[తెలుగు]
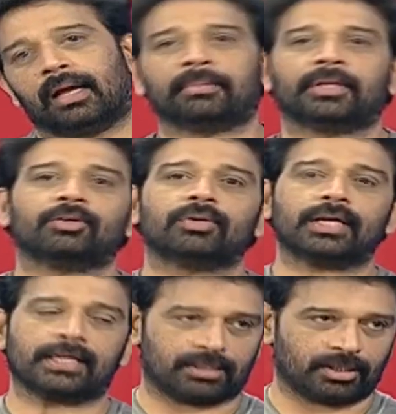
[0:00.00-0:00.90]
నా మీద
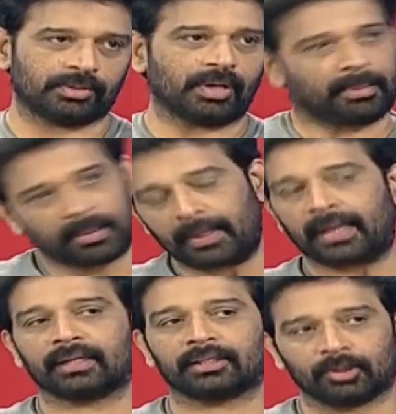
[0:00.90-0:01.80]
ఉండే ఇష్టం
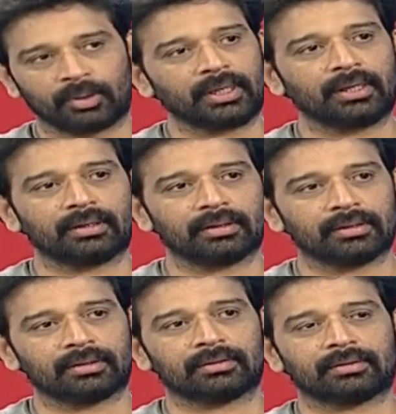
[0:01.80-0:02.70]
అభిమానంతో
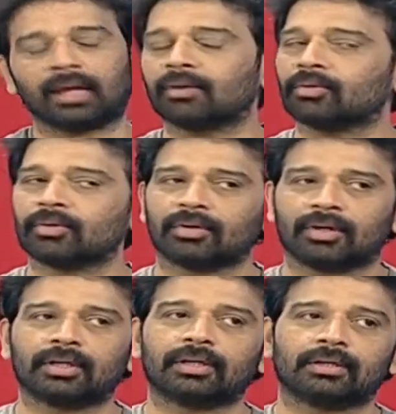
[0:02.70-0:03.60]
తను
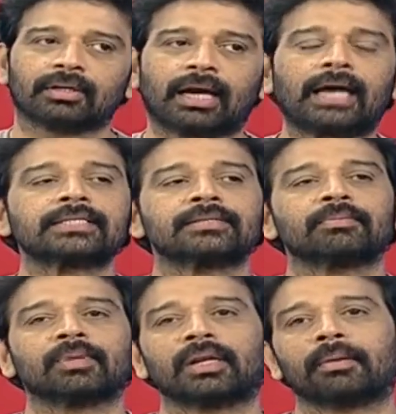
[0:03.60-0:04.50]

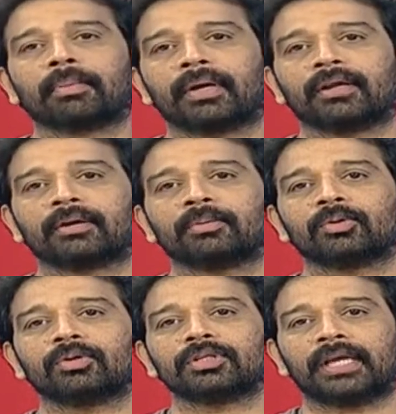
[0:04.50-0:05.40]
కాసిం అనే పేరుకి
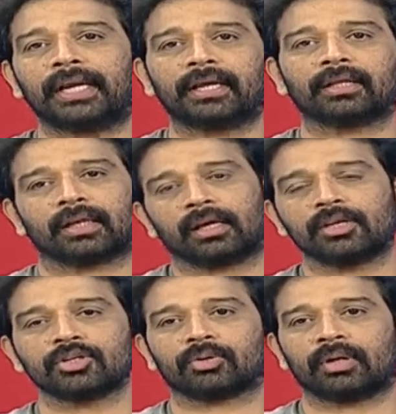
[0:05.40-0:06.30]
ముందు జేడీ అని
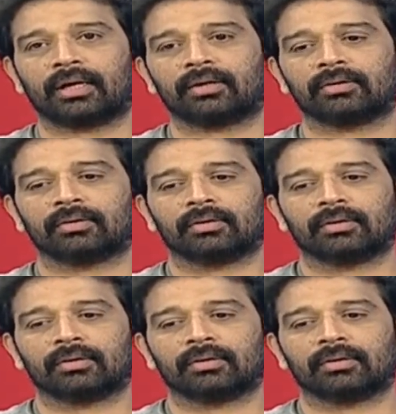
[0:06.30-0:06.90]
తగిలించుకున్నాడు